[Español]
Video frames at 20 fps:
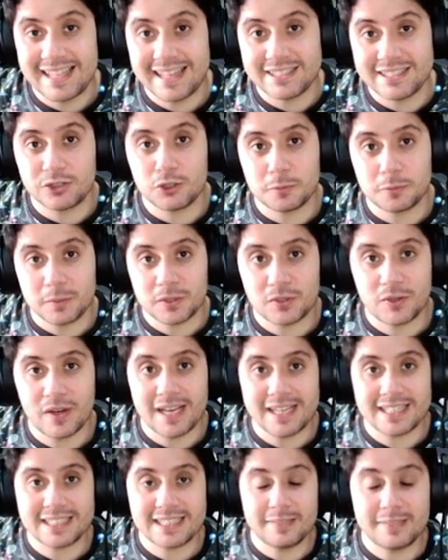de estos
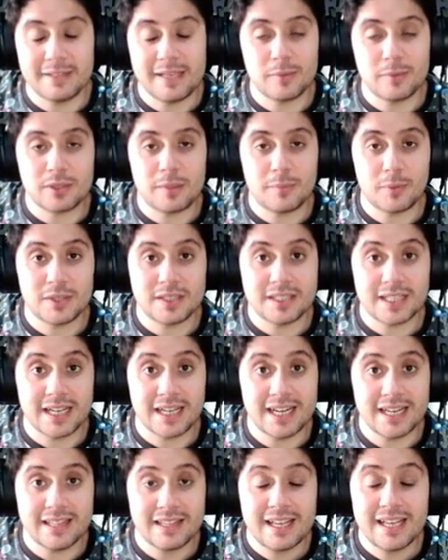personajes que vayamos a poder
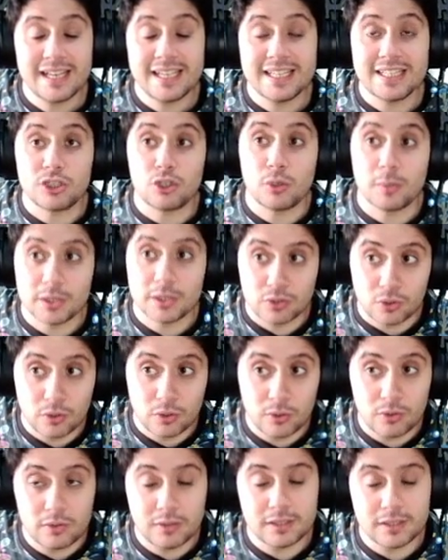sacar y sobre
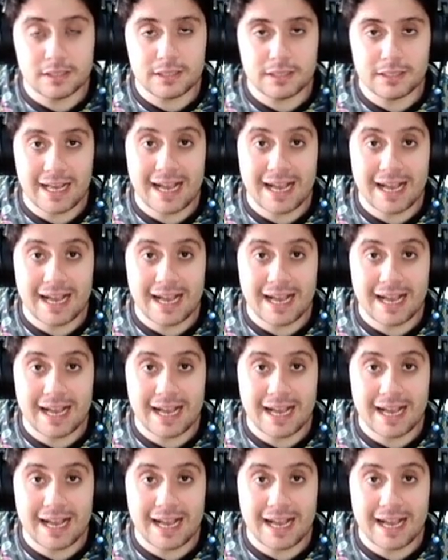todo eh,